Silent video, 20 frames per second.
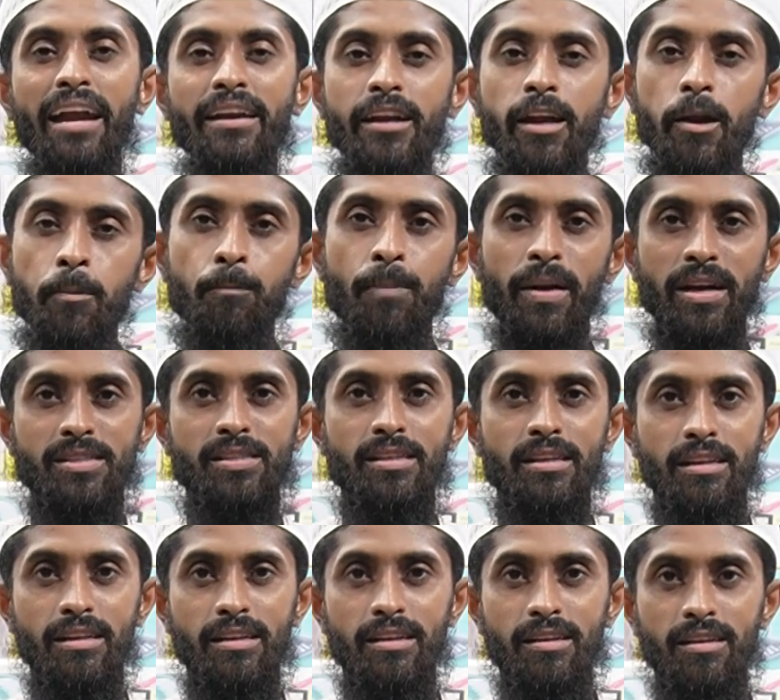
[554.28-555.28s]
হান্ড্রেড
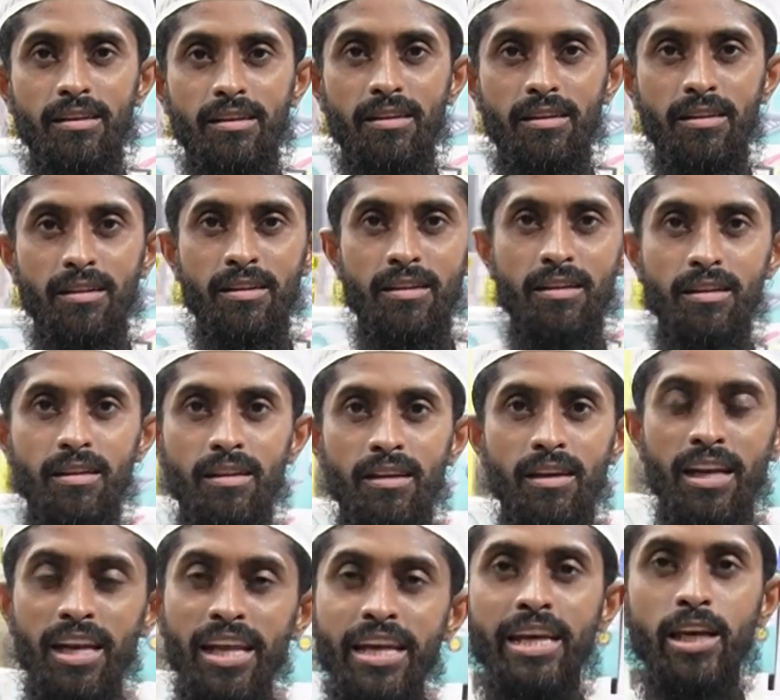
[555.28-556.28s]
পার্সেন্ট লিখিত
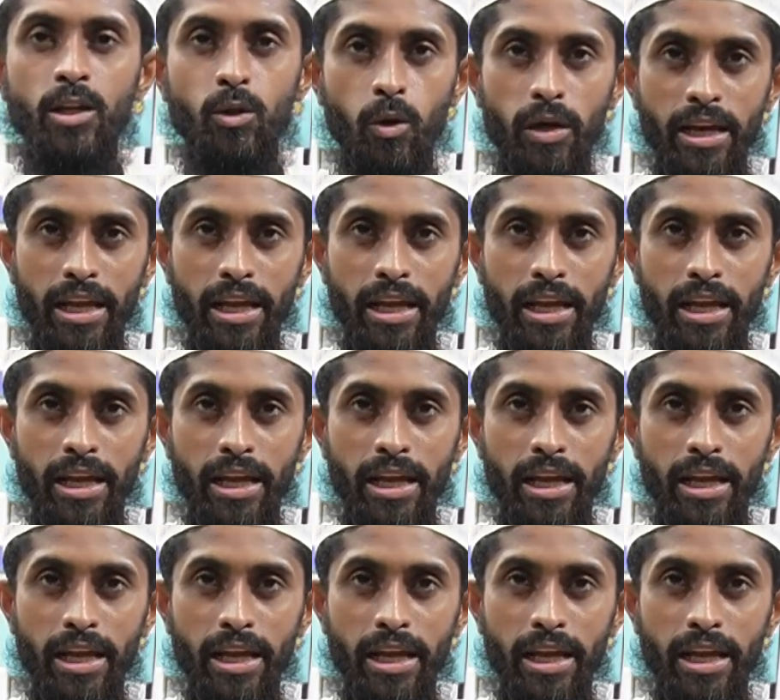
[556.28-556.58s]
গ্যারান্টি লিখিত